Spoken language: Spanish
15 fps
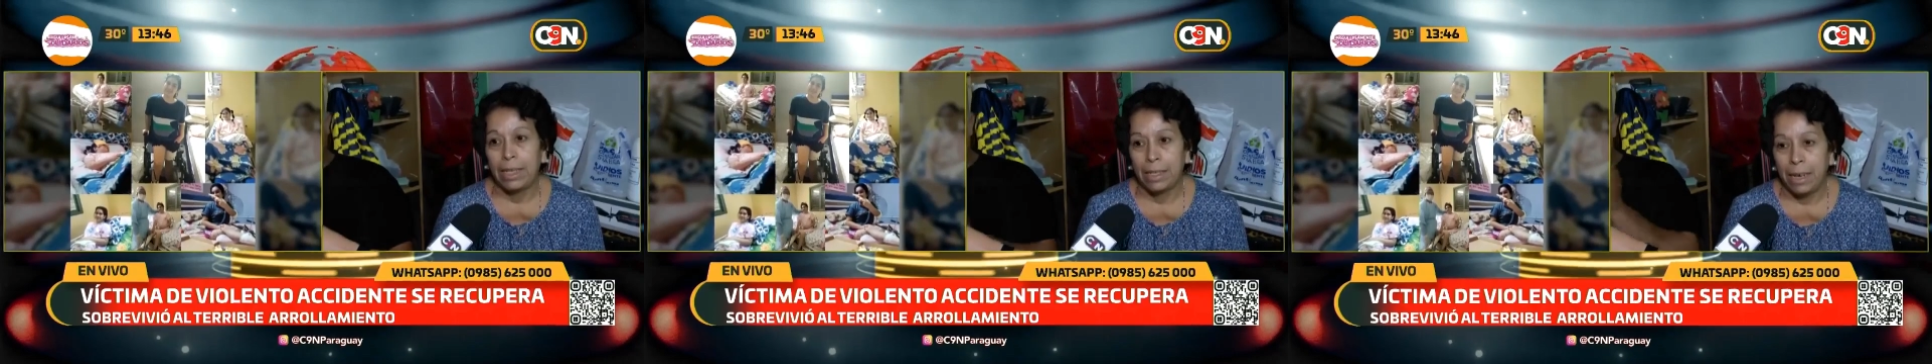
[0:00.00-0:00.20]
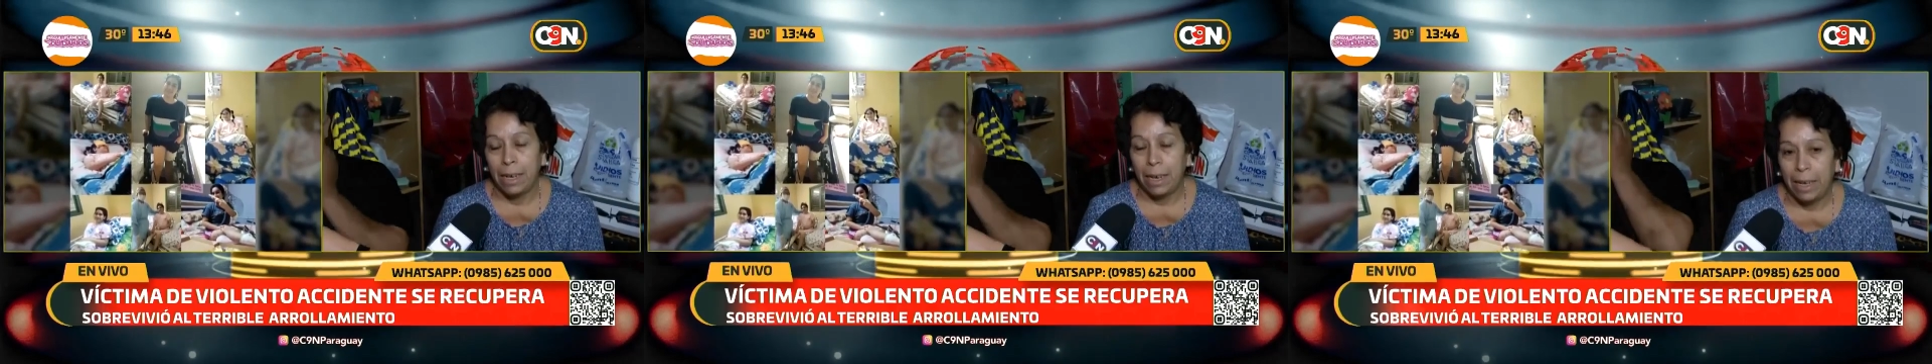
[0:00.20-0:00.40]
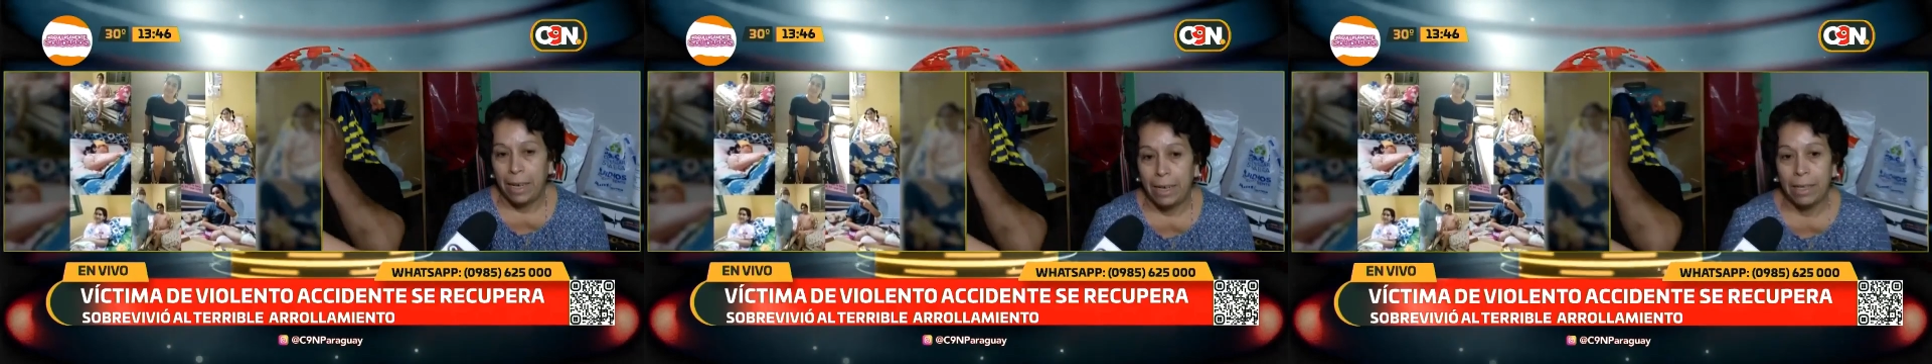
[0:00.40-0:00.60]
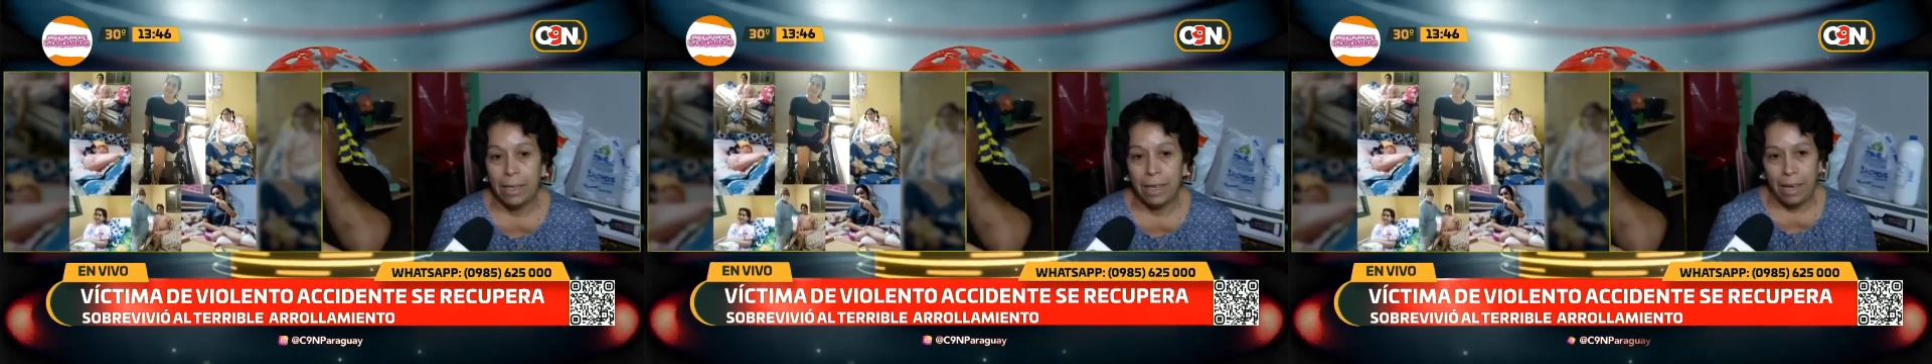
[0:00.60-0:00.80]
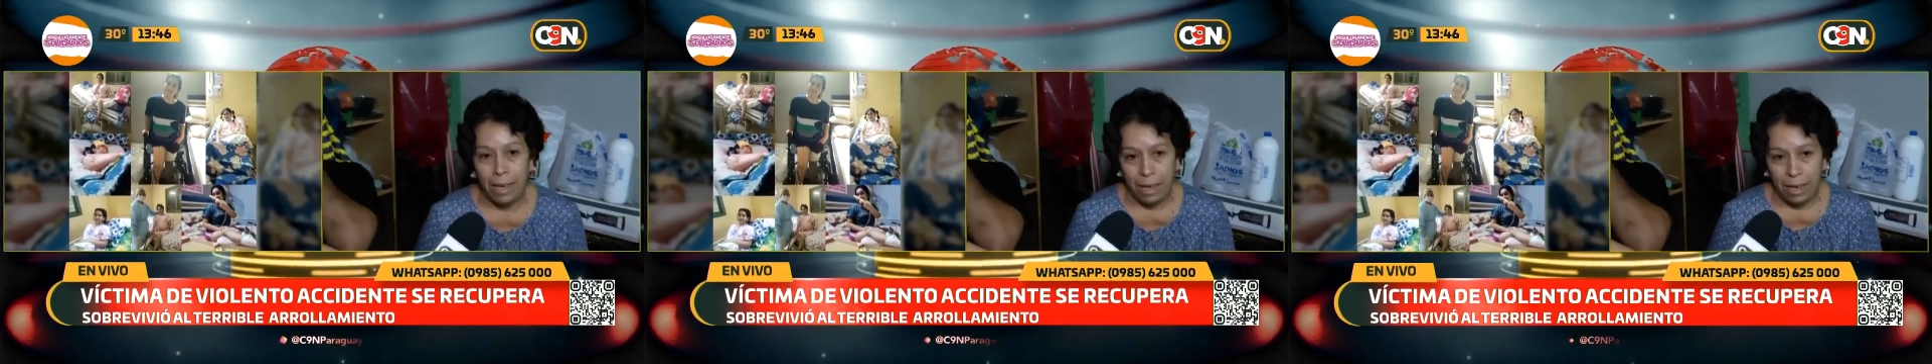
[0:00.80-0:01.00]
gracias a Él
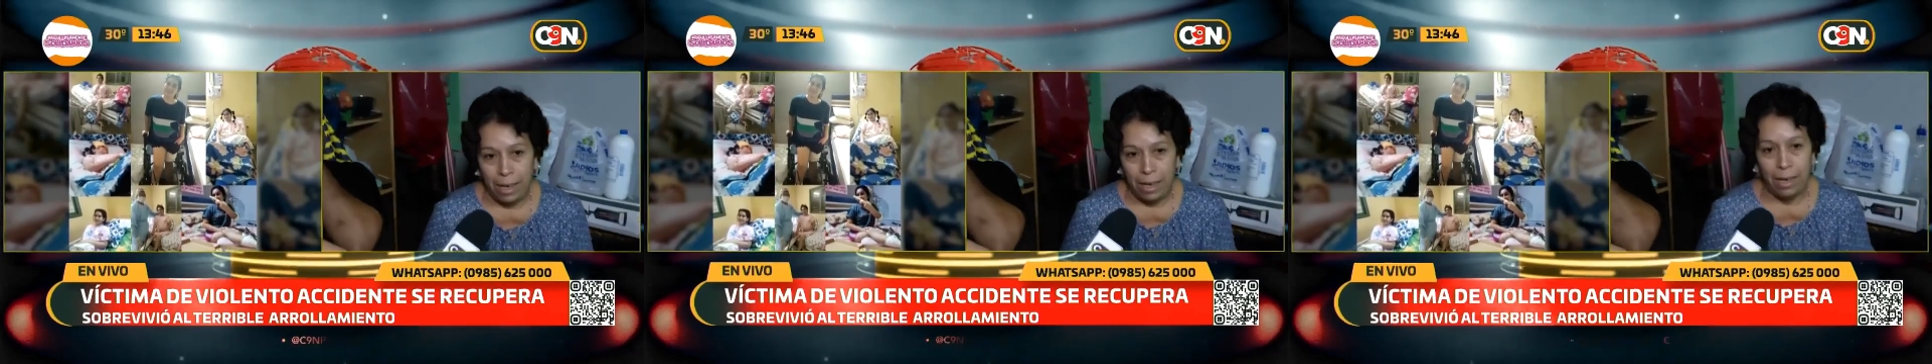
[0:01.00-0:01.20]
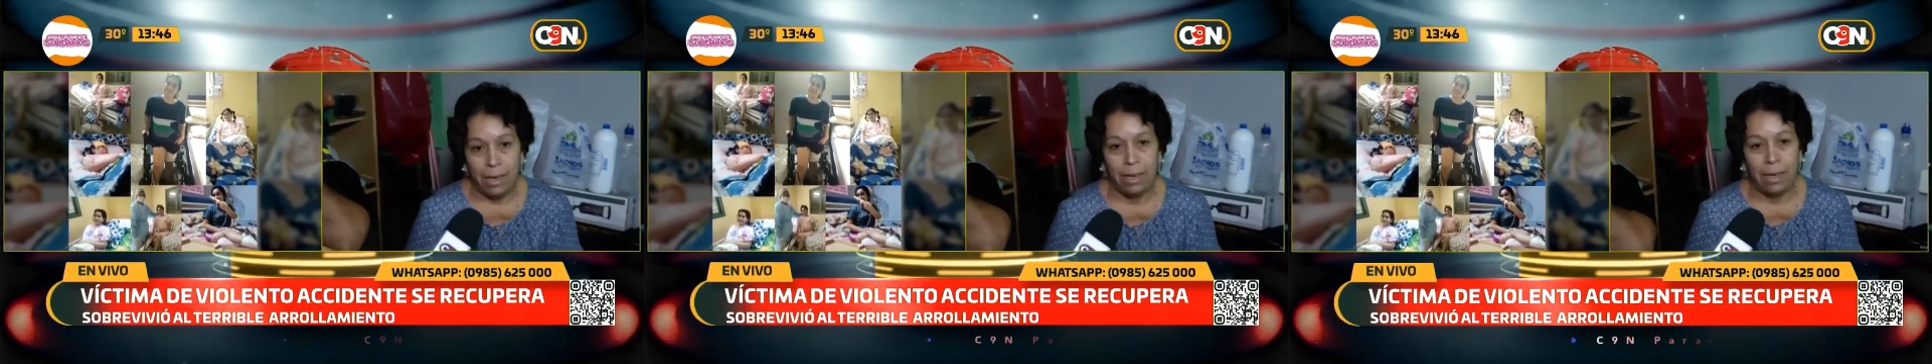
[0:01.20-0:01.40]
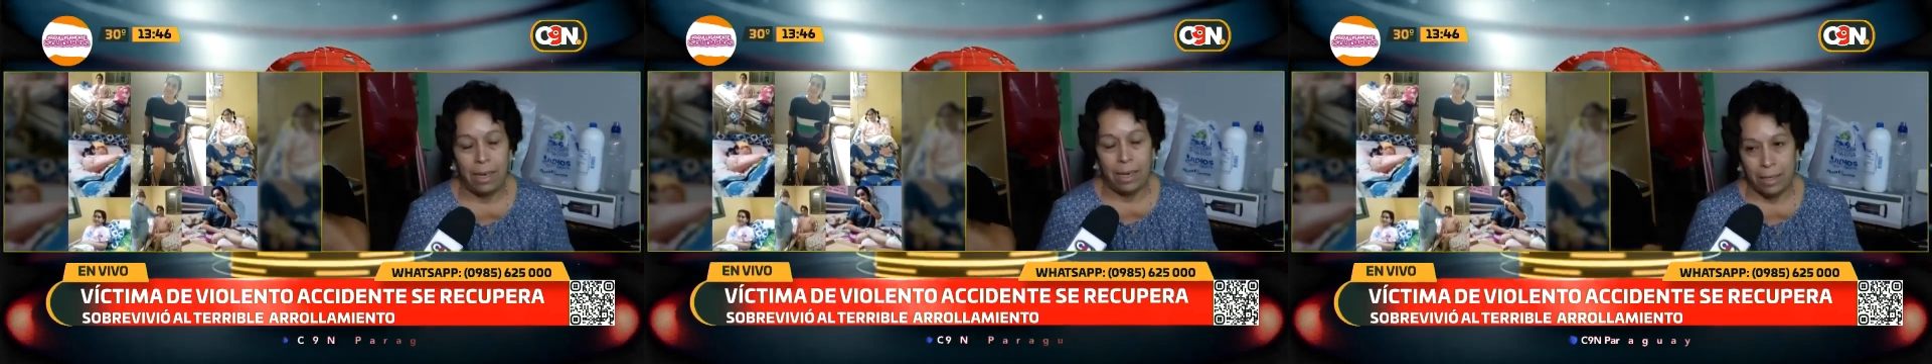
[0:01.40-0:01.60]
está ella